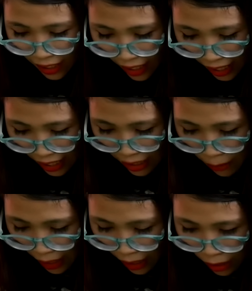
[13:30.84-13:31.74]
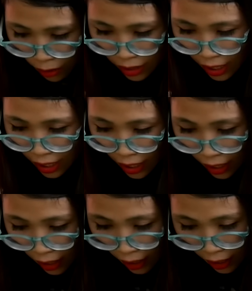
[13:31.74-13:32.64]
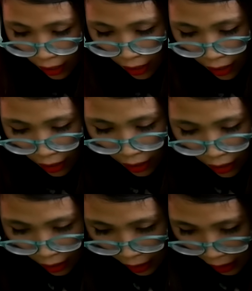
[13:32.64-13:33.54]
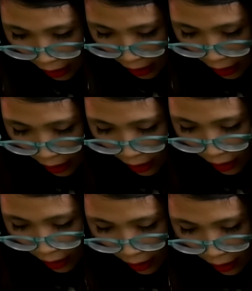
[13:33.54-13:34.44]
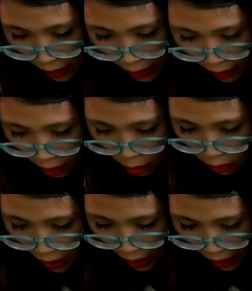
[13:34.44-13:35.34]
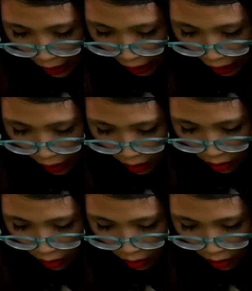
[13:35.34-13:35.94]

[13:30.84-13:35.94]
đây này chị bày cho thộn chơi này này thộn không thích cái này à